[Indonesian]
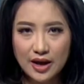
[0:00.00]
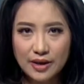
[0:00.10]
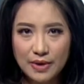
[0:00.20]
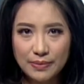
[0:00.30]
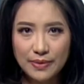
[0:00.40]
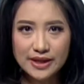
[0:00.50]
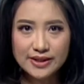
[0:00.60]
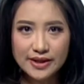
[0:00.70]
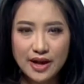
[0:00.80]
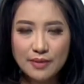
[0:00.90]
akibat
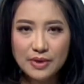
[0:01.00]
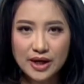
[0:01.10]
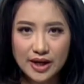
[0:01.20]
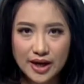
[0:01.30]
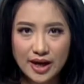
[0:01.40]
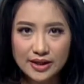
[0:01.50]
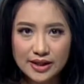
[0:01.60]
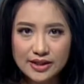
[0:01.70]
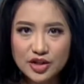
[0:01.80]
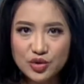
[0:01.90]
banjir yang
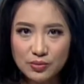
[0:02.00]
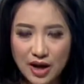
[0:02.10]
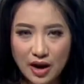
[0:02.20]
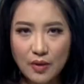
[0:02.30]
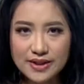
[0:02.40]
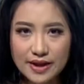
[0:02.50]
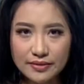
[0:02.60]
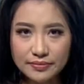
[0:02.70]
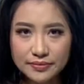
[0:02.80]
menggenang di sejumlah kawasan.